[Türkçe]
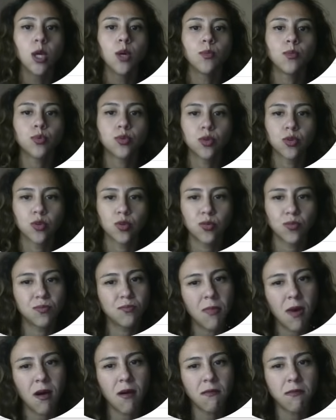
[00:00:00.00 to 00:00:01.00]
Bu da
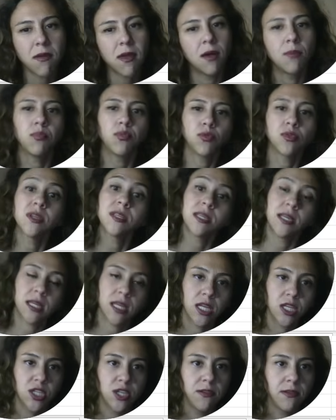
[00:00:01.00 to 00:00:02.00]
mavi ya. Bunu da sarıya
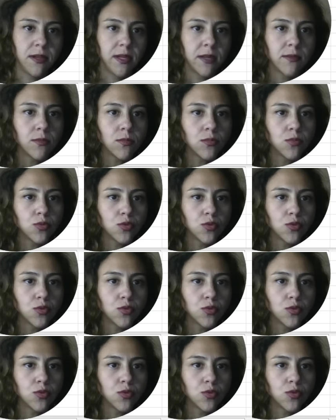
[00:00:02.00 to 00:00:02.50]
çevireyim.